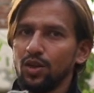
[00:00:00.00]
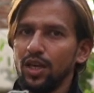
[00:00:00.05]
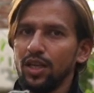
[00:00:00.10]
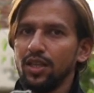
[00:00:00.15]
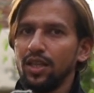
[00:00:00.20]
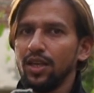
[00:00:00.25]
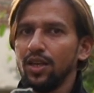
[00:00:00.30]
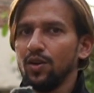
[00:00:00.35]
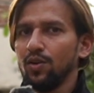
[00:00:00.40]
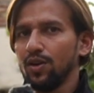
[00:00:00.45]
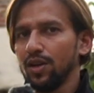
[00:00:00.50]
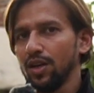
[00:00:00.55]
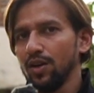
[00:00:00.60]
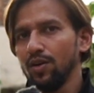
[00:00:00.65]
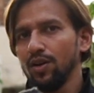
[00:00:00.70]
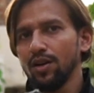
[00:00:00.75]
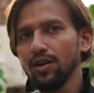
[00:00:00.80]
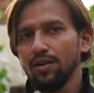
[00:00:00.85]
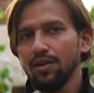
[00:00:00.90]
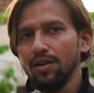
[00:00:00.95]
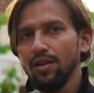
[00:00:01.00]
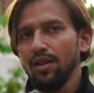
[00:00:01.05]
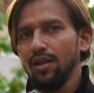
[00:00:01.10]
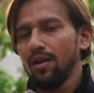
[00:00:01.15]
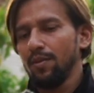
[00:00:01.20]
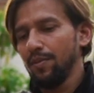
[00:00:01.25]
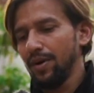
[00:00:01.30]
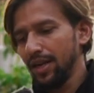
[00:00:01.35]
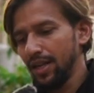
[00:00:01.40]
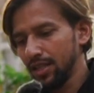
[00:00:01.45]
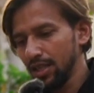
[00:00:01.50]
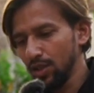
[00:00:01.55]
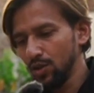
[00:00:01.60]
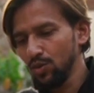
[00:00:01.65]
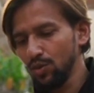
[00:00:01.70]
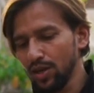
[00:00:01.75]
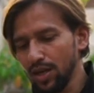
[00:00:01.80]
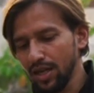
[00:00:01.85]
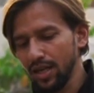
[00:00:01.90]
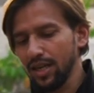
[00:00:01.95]
सुनाई दे रही होगी और मैंने इतनी
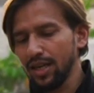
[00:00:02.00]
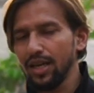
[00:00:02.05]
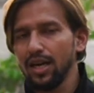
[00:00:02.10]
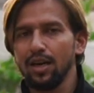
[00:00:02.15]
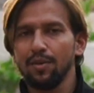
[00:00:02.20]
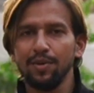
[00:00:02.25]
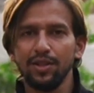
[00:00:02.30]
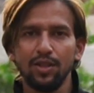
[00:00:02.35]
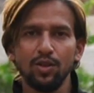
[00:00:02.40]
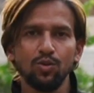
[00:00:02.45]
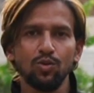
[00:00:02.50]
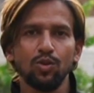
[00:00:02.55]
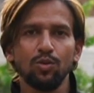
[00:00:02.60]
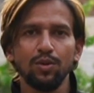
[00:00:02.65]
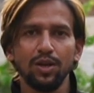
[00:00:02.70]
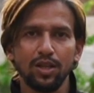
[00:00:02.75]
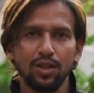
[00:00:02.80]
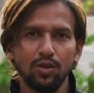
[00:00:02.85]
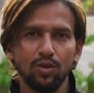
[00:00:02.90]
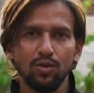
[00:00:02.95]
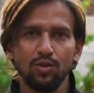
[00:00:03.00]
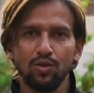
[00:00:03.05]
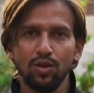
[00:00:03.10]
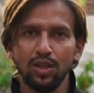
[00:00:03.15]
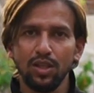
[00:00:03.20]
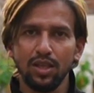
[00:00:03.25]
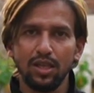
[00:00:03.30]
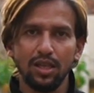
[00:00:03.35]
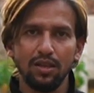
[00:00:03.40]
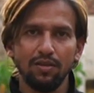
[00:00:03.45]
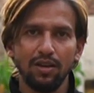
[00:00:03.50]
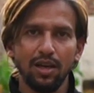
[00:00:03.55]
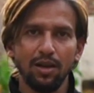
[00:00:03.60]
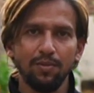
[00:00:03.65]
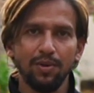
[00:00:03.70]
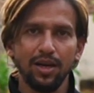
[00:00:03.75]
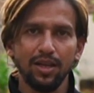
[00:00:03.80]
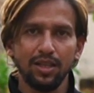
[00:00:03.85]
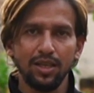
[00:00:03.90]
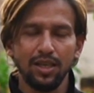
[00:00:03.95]
दूर रख रखा है और मैं इतनी दूर भी रखता हूँ तो कोई दिक्कत वाली
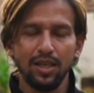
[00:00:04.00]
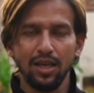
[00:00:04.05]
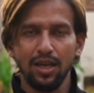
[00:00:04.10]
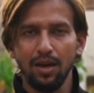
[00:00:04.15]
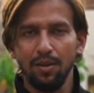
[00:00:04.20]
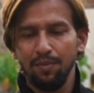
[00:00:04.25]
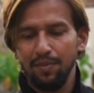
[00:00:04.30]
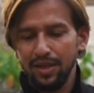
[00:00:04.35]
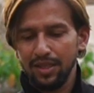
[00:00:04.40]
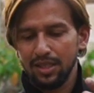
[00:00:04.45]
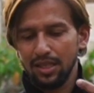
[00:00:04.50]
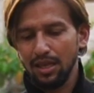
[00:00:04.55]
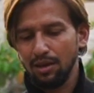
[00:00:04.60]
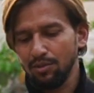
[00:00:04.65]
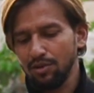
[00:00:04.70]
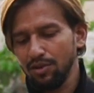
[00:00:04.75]
बात नहीं है अब मैं इसके